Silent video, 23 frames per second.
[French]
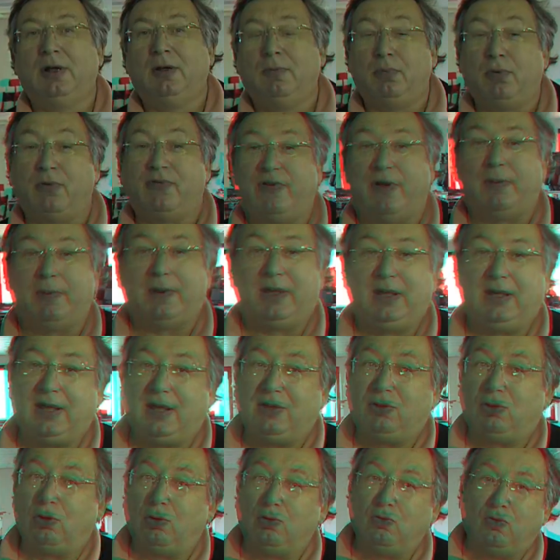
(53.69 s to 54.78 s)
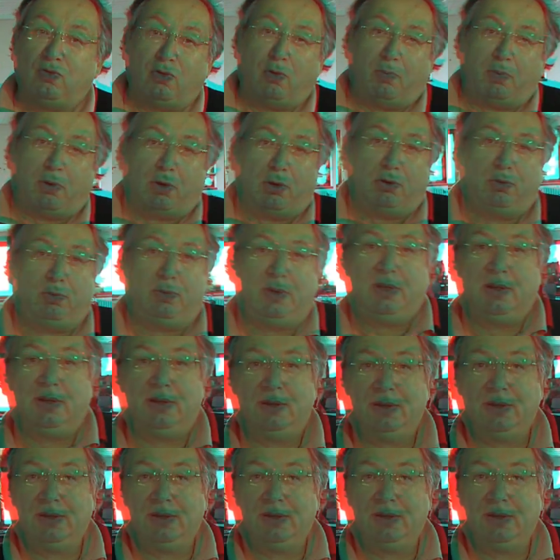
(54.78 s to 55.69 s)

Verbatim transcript: pour fabriquer de nouveaux produits.